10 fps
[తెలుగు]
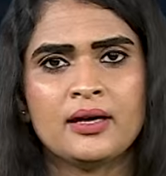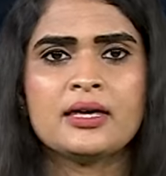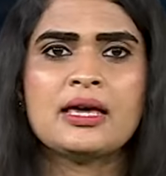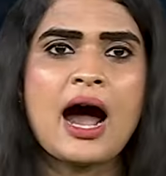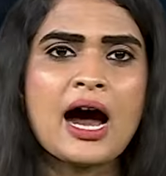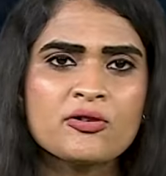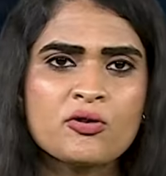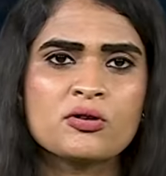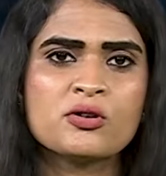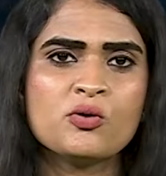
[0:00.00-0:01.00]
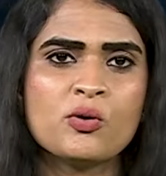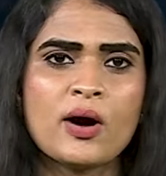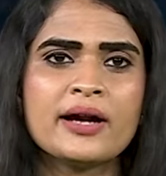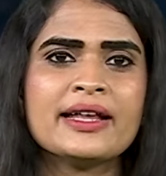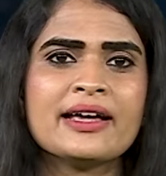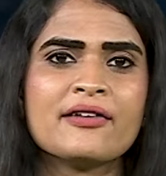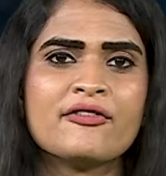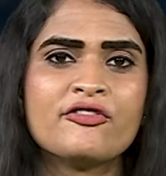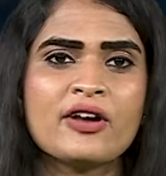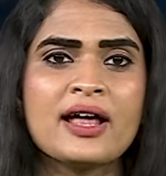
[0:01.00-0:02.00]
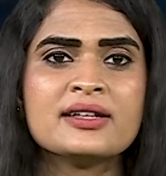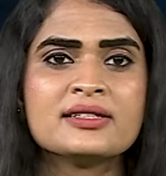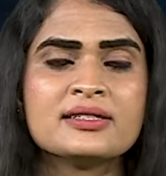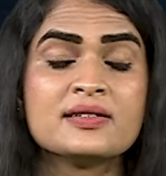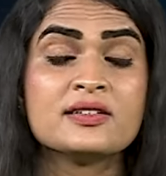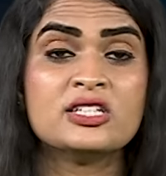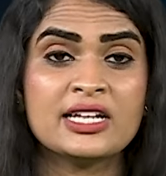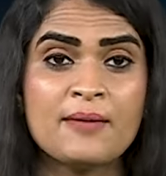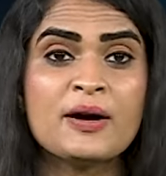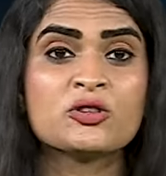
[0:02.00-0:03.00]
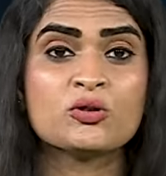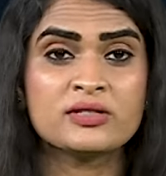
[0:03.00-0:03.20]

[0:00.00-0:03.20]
ఈ ఆరు కోట్లు అంటే ఫ్రాన్స్ జనాభాతో